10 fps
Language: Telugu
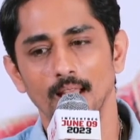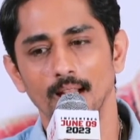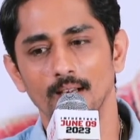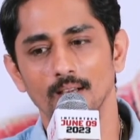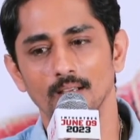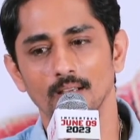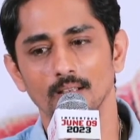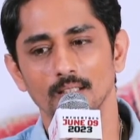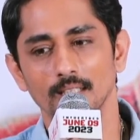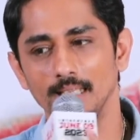అండ్
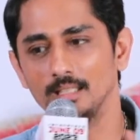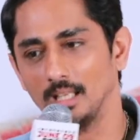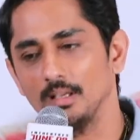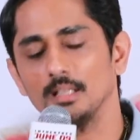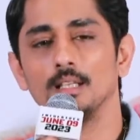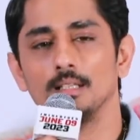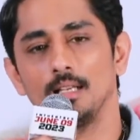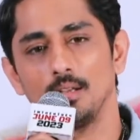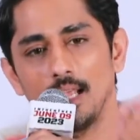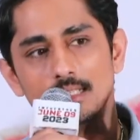ఈ తర్వాత
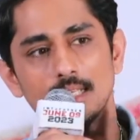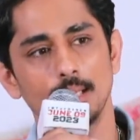నేను లాస్ట్